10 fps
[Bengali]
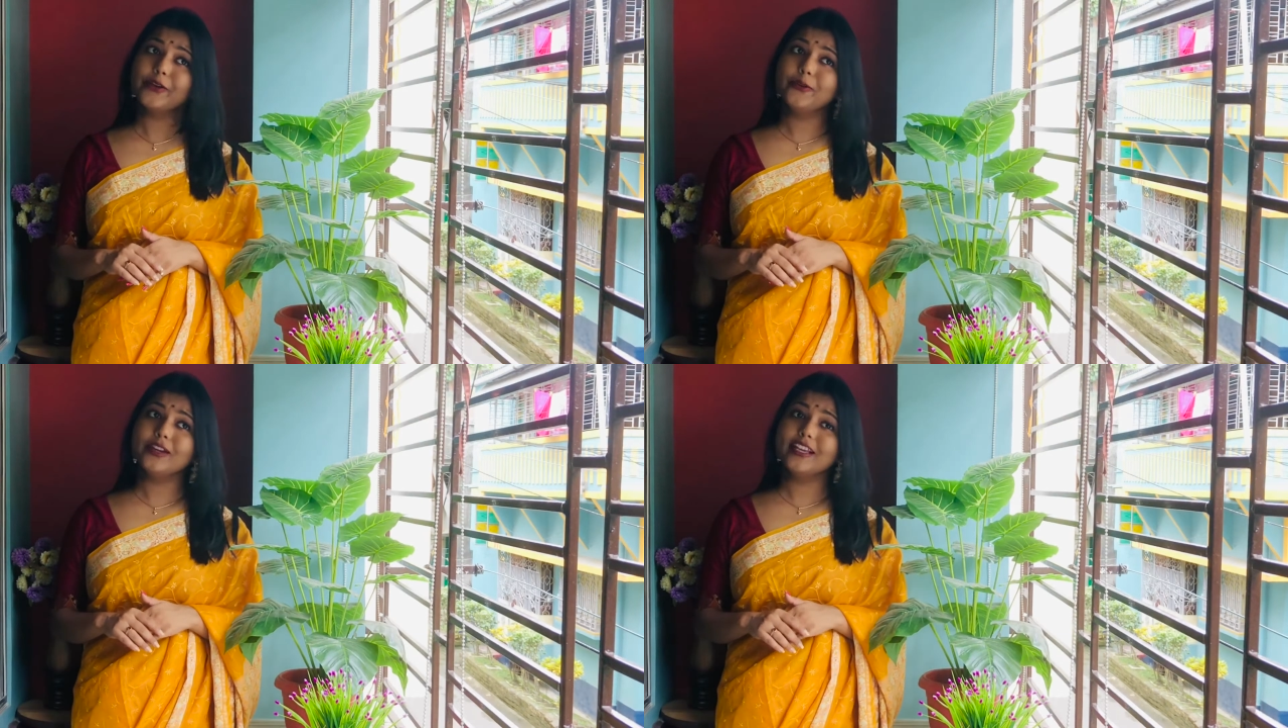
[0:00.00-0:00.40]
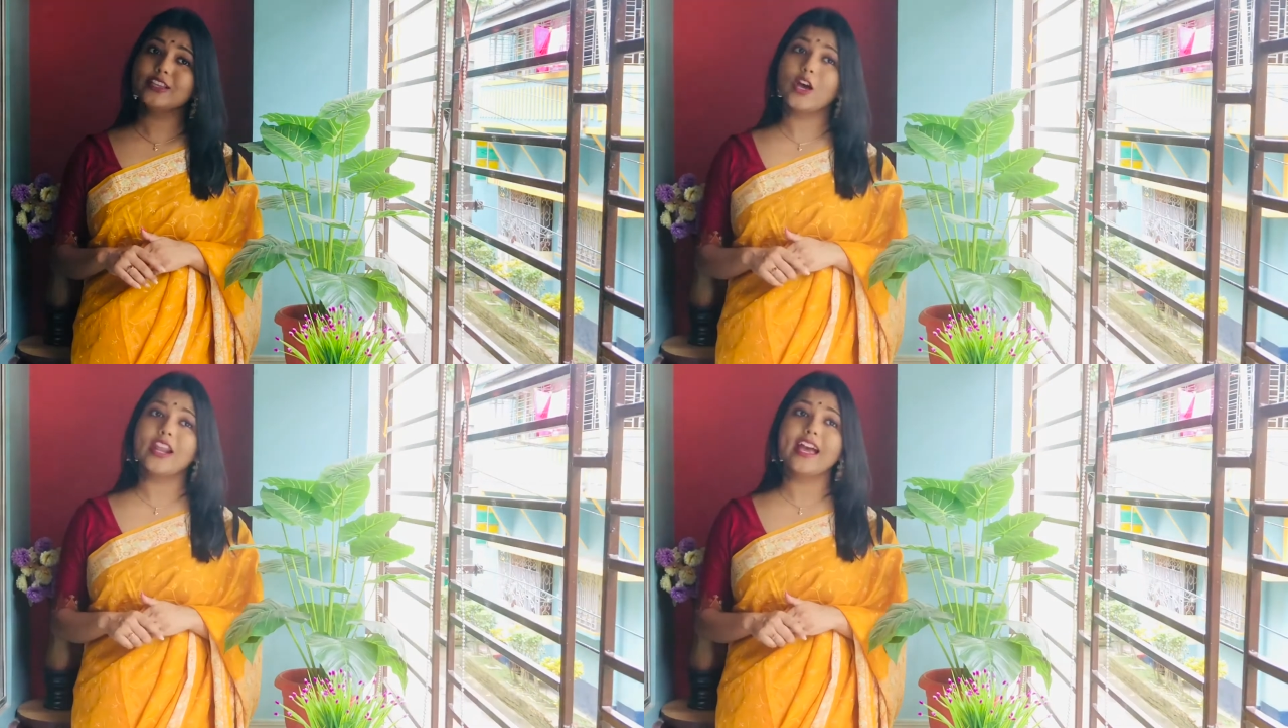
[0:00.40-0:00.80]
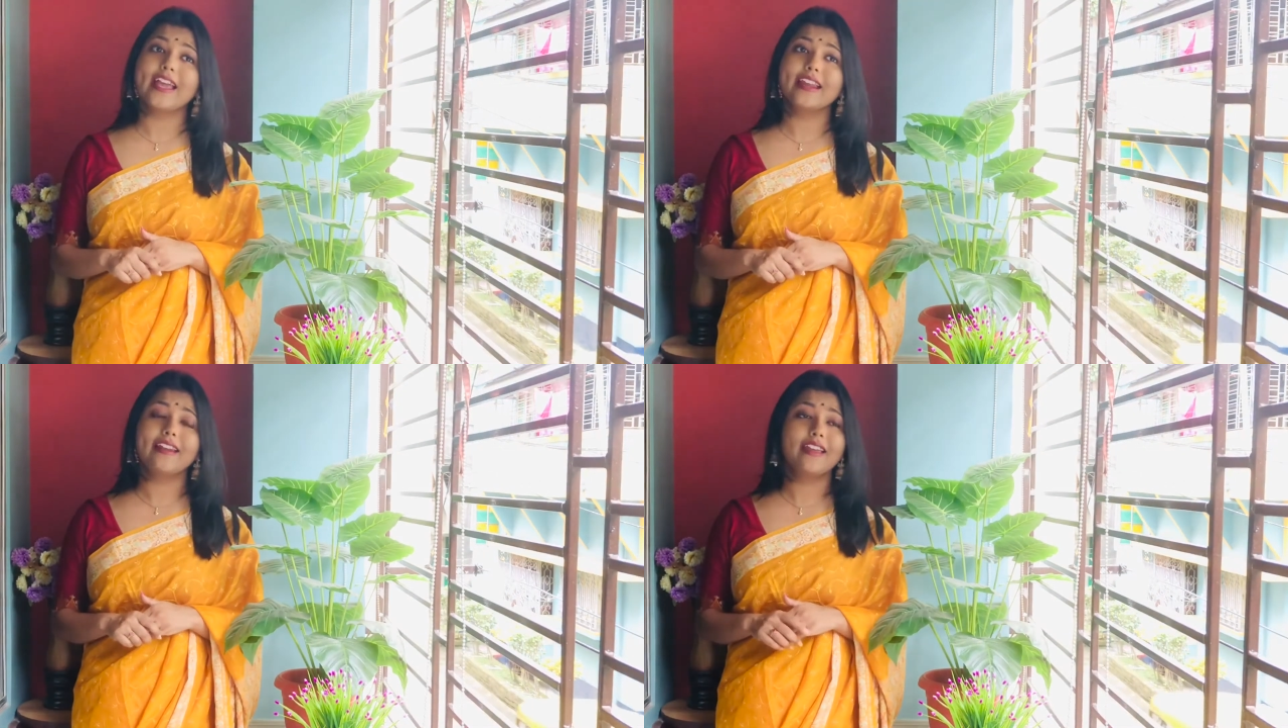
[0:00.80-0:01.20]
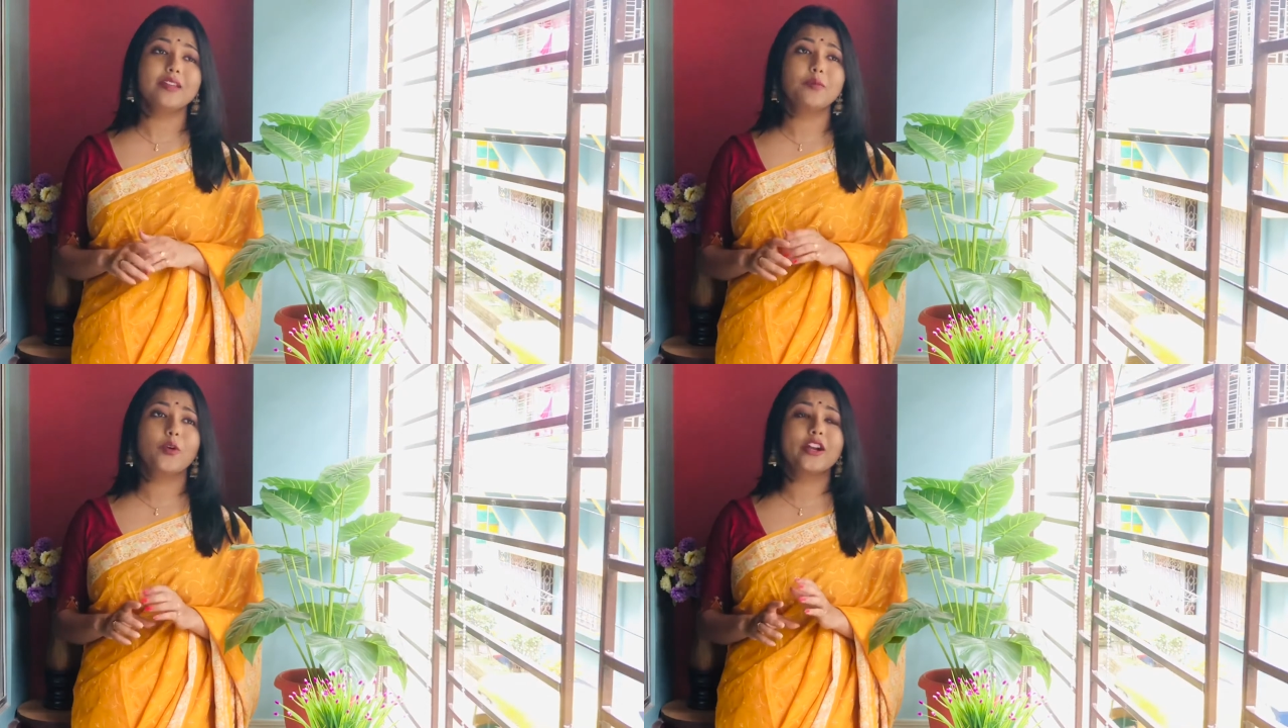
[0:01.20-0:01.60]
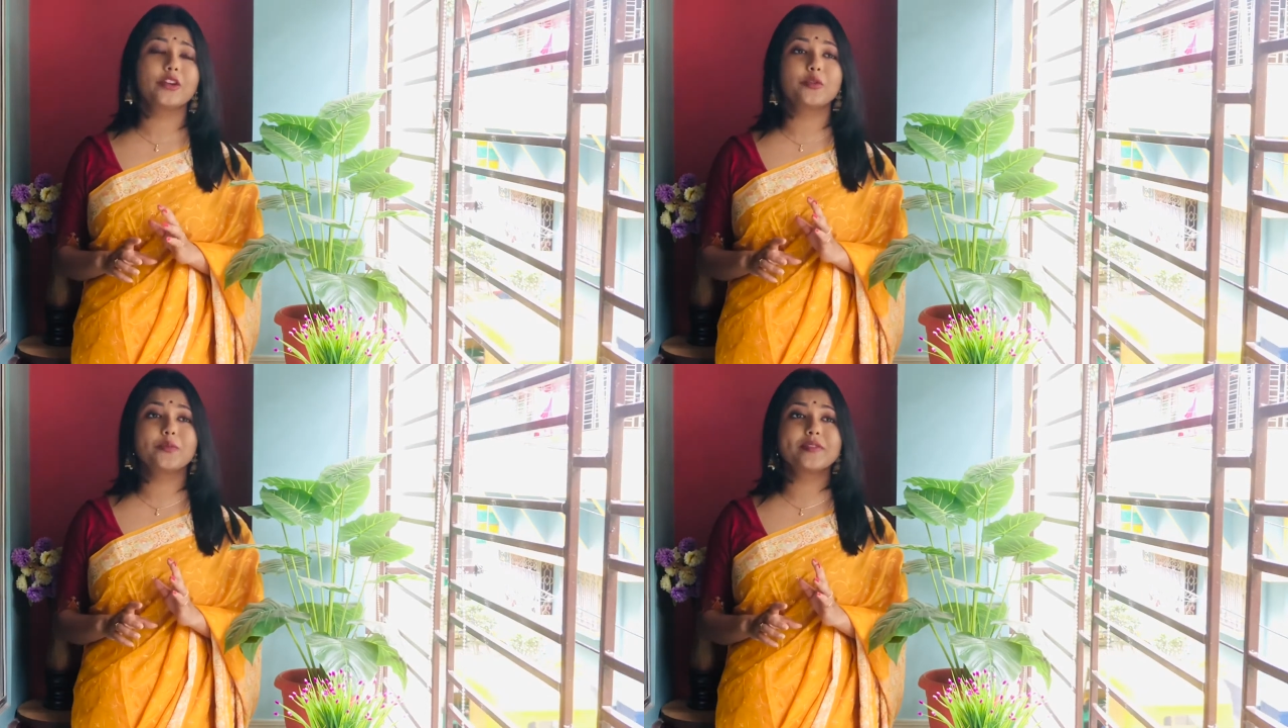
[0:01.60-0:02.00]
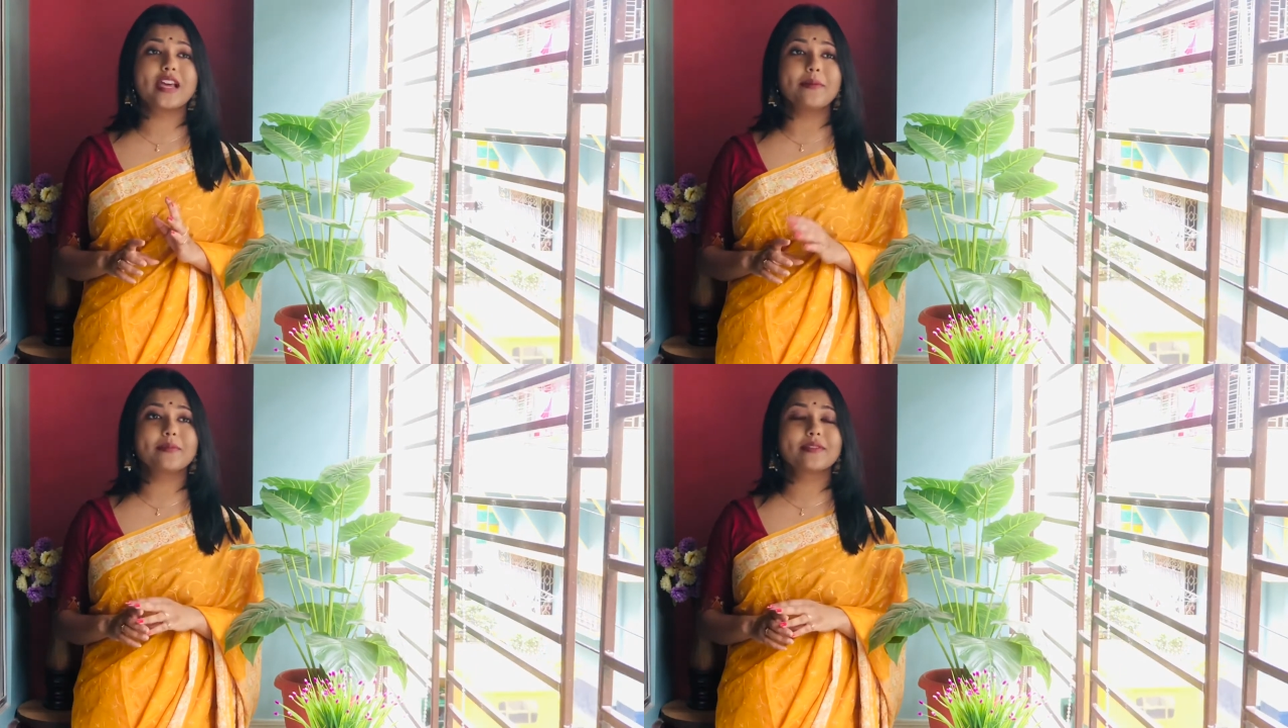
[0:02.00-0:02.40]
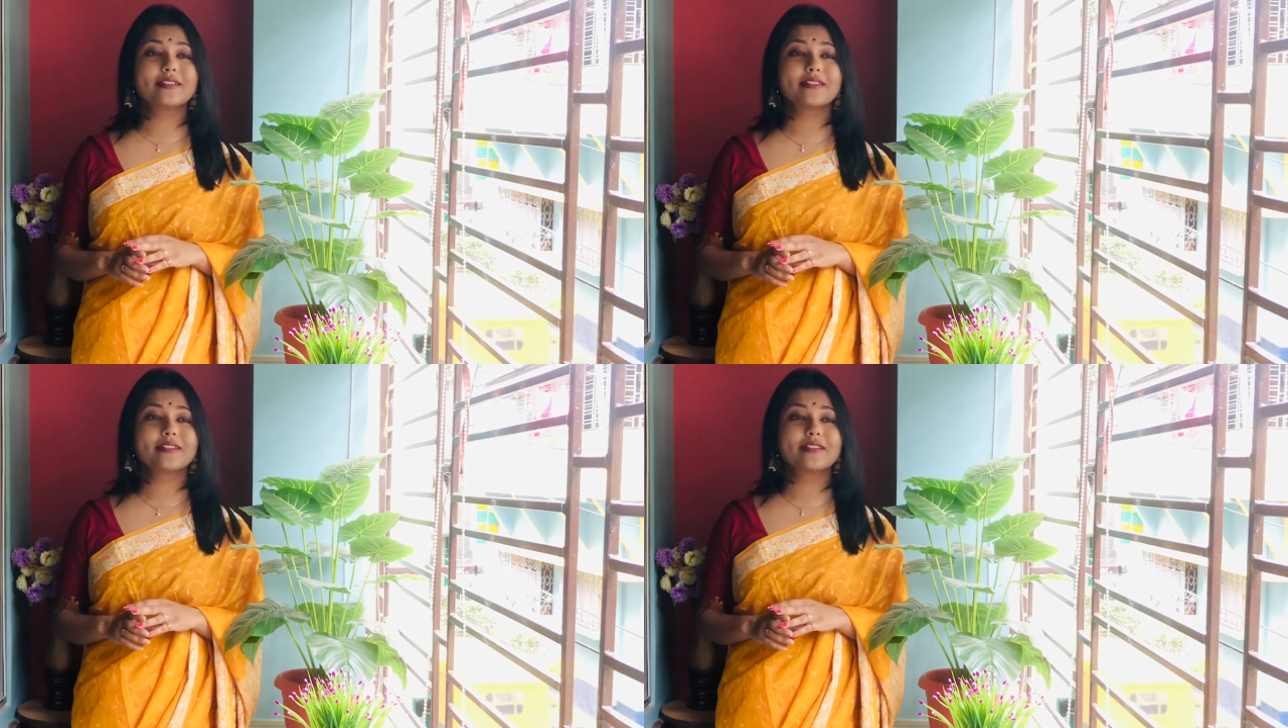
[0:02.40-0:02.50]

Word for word: শিউলিতলায় নেই ভরে টুপটাপ